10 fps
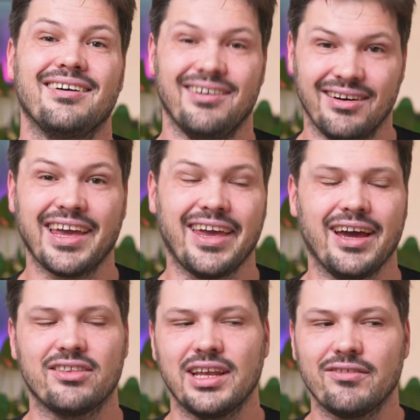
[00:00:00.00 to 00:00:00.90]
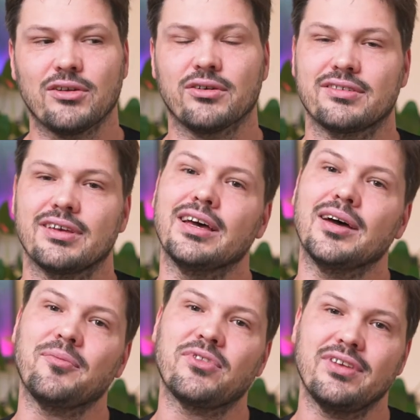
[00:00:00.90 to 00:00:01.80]
Okay, also legen wir los.
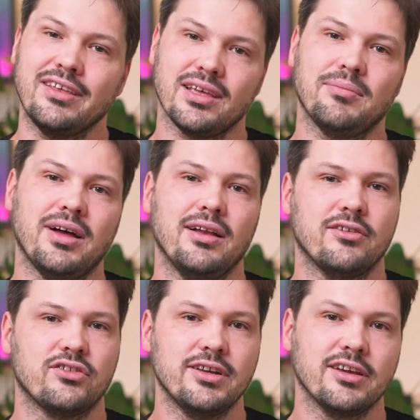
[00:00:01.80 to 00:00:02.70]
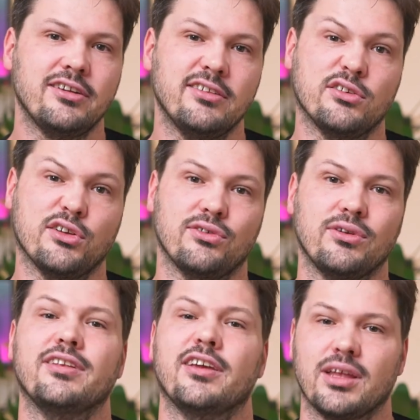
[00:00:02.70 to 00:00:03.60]
Ähm, zunächst einmal schildere ich die
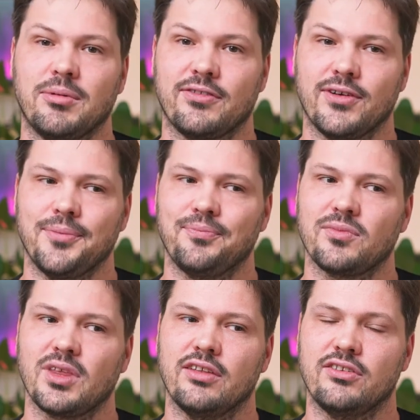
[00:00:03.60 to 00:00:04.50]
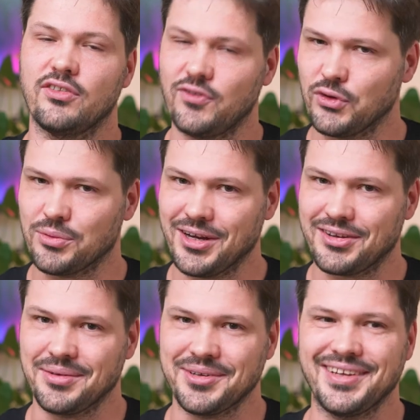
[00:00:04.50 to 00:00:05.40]
Situation, in der ich damals war als ich das Video
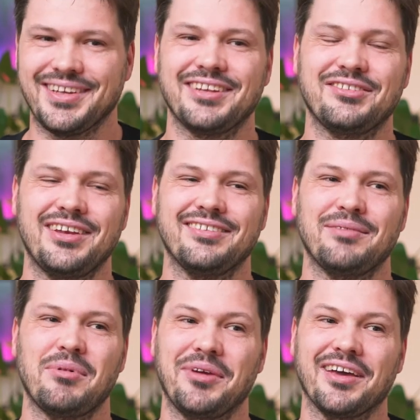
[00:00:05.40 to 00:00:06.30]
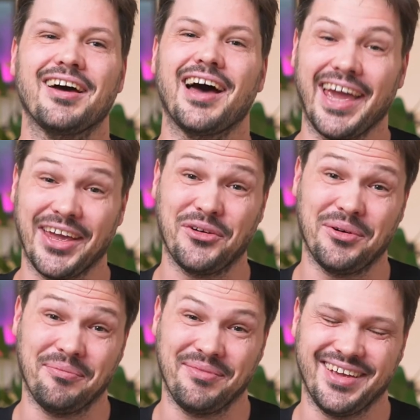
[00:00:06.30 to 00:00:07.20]
gemacht habe. Ich hatte zunächst einmal mehrere
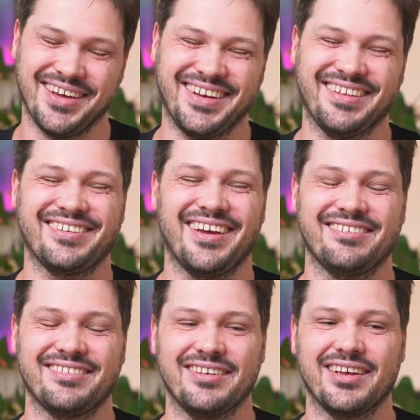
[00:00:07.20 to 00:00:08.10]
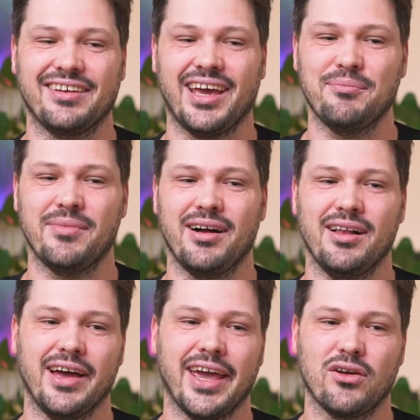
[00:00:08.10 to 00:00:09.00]
Einkommen. Ja? Das heißt, ich hatte
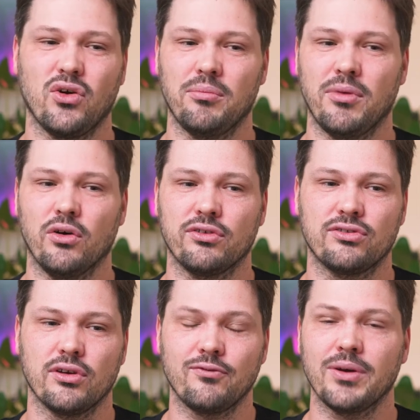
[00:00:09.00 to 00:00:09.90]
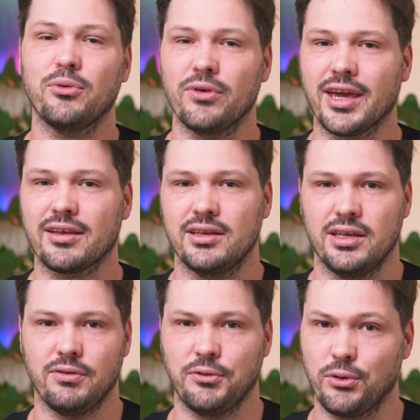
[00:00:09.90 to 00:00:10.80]
einmal Einkommen aus Softwareprojekten,
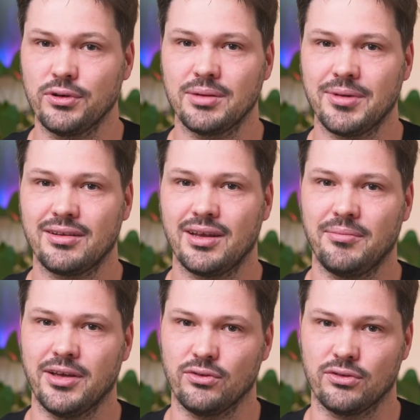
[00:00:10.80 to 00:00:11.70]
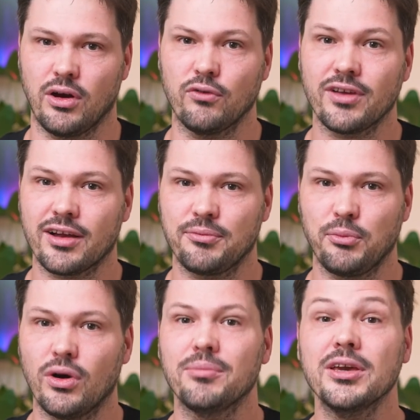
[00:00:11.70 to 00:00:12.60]
die wir für Kunden gemacht haben, also
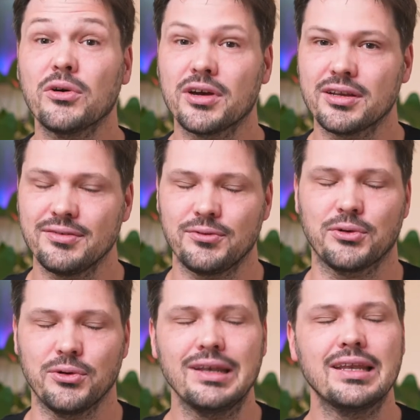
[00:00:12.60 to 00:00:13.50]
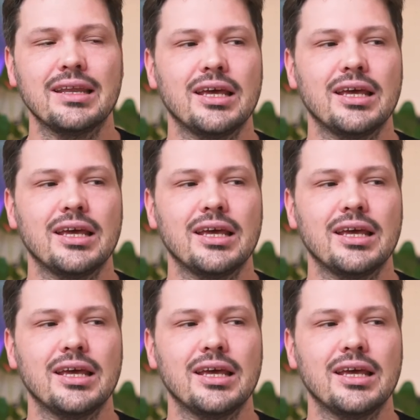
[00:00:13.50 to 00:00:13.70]
Auftragsprogrammierungen für Kunden.